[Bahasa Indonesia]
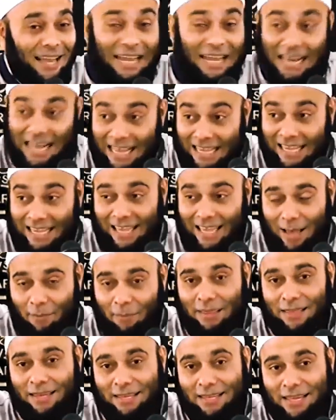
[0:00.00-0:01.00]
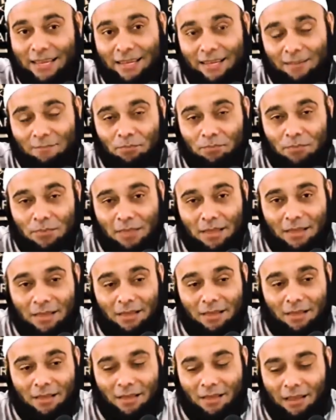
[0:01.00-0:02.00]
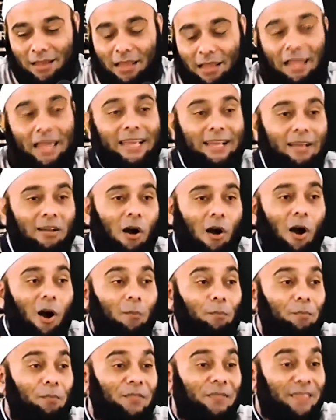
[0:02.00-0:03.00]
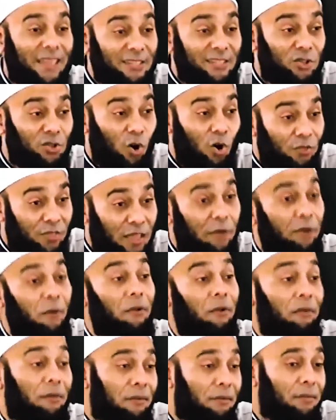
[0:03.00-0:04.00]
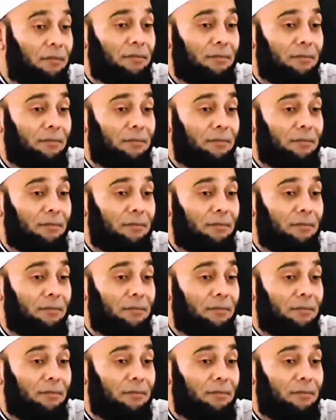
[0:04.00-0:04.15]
Laki-laki, apa yang terjadi? Lack of testosterone